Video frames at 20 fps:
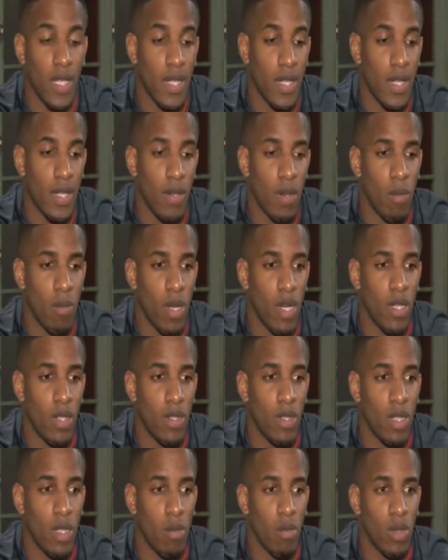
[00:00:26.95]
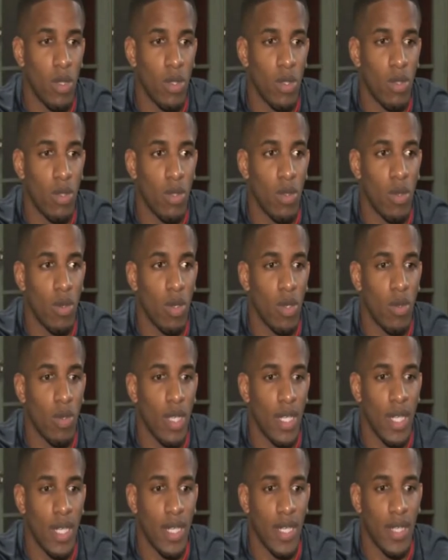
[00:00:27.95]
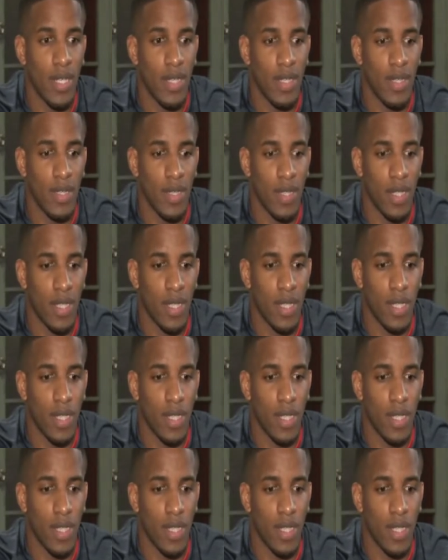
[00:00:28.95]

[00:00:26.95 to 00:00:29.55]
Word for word: Y lo más lindo que me tocó vivir es,